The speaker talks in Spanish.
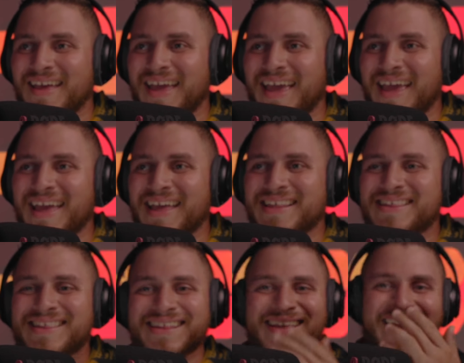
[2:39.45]

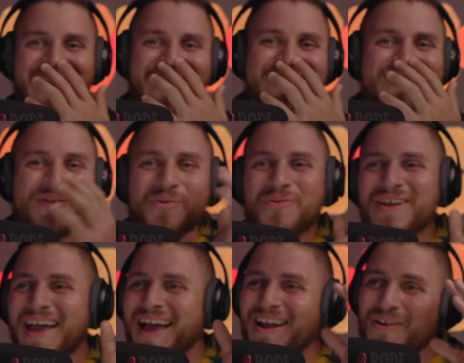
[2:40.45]
Es, es
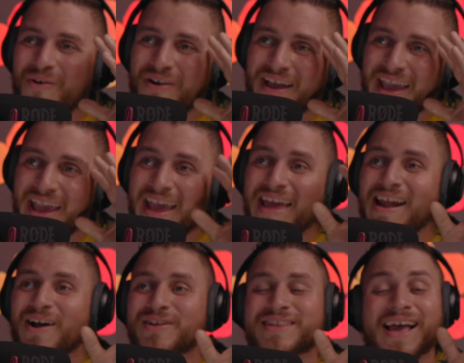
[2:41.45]
una
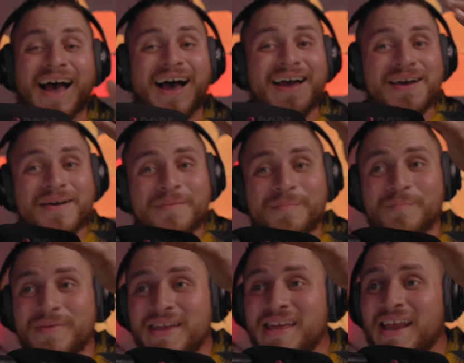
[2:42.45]
loquera, o sea,
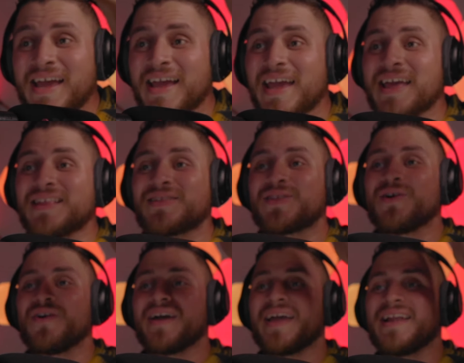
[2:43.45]
miren
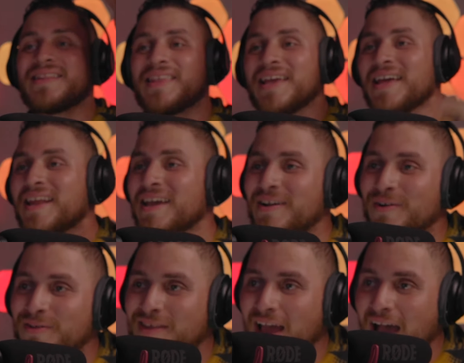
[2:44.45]
esto. Él tiene,
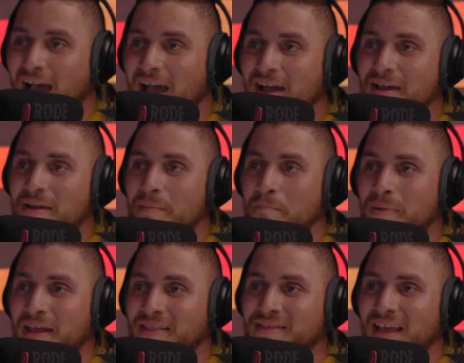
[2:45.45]
o sea,
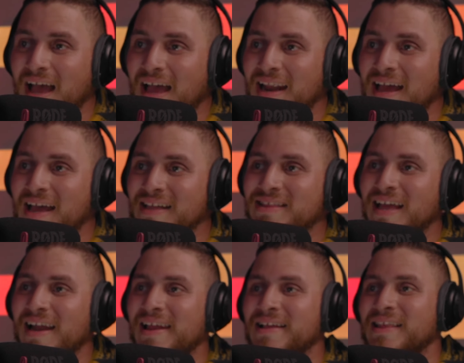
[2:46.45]
ventanas,
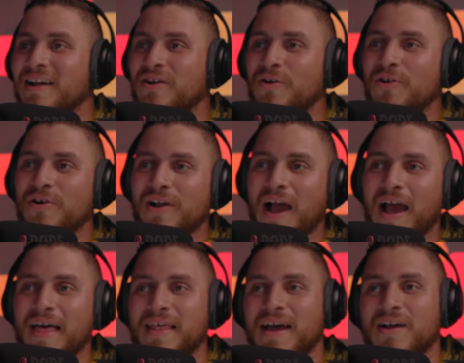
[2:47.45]
tarjetas
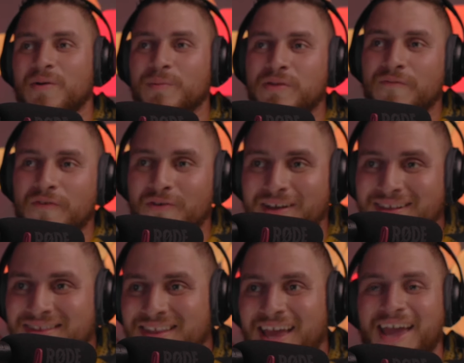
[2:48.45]
colocadas como si fuera un
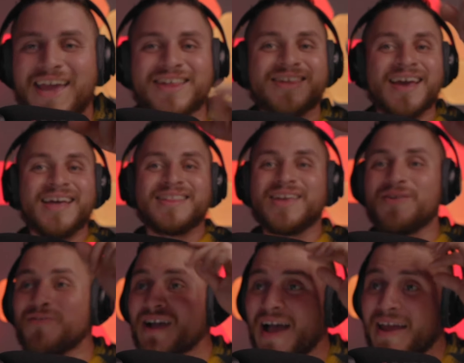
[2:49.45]
stage. Tiene
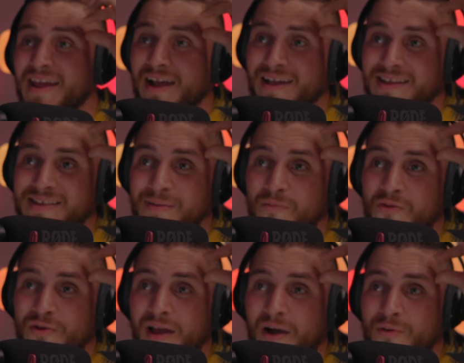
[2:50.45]
un área que
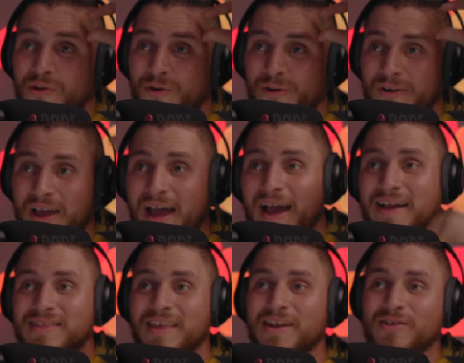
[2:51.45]
simula unos
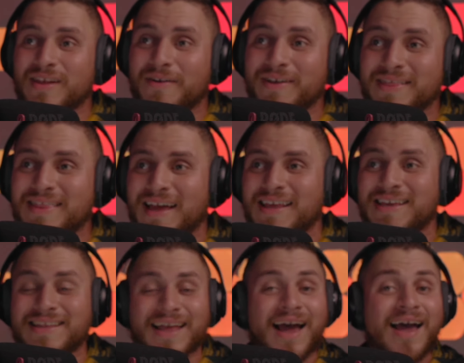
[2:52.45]
racks, tiene otra
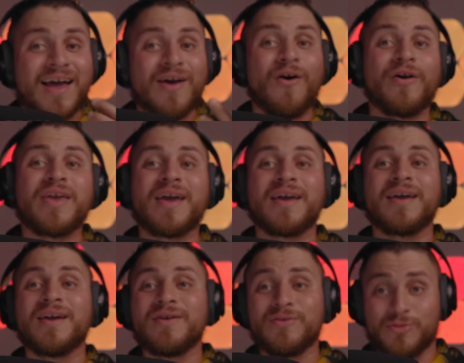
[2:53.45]
ventanita. Oye,
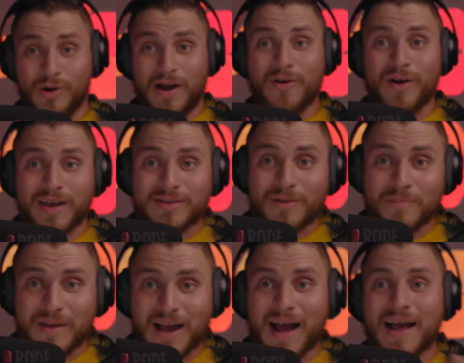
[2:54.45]
yo hago esto en
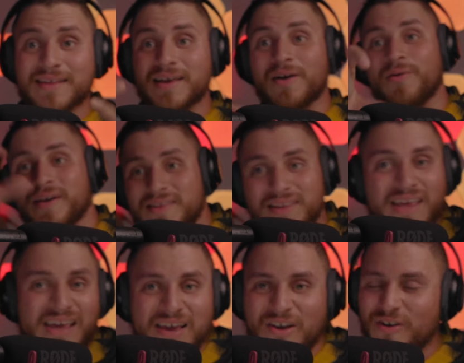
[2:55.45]
mi casa con
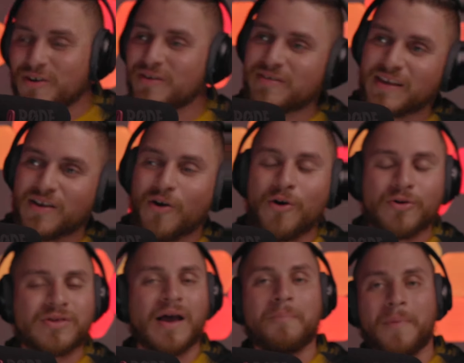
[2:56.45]
stickers y
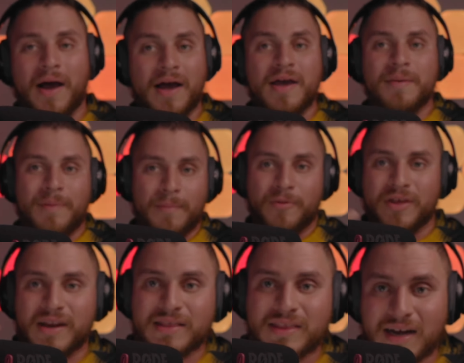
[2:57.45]
cosas para
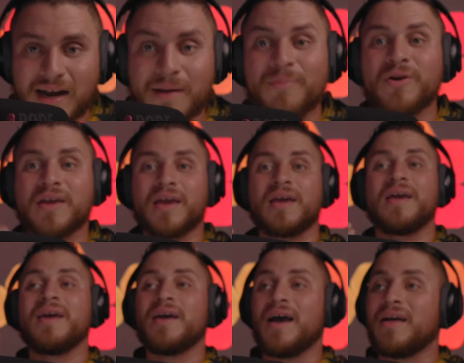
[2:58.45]
poder entrenar porque
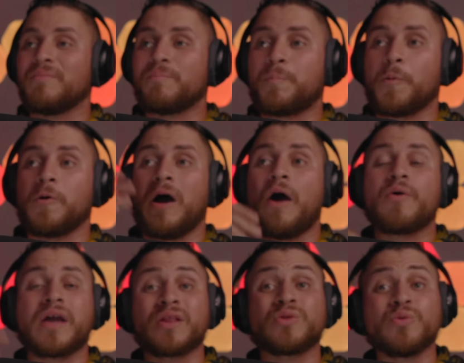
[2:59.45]

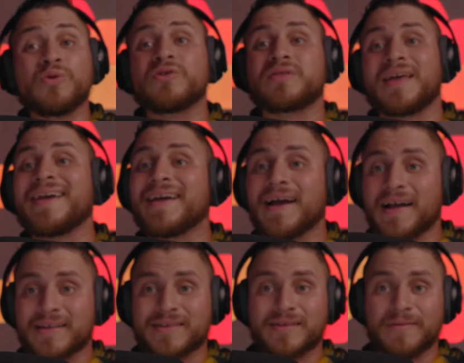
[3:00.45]
aunque tú no
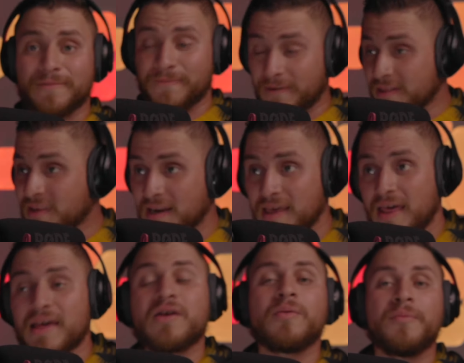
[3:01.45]
tengas
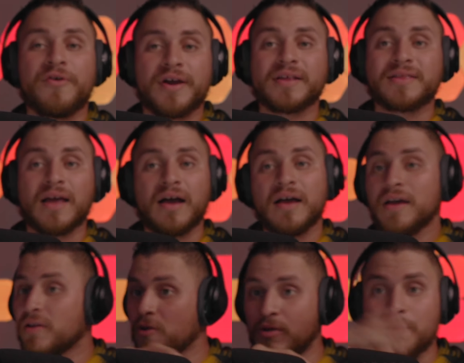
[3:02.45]
facilidades como esta,
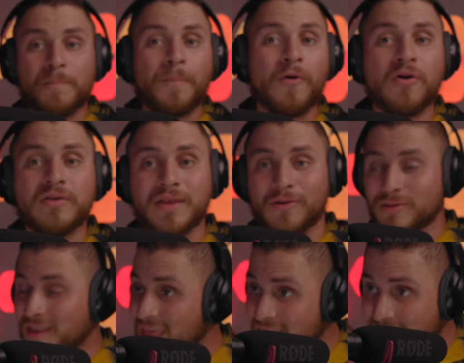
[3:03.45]
no importa, usted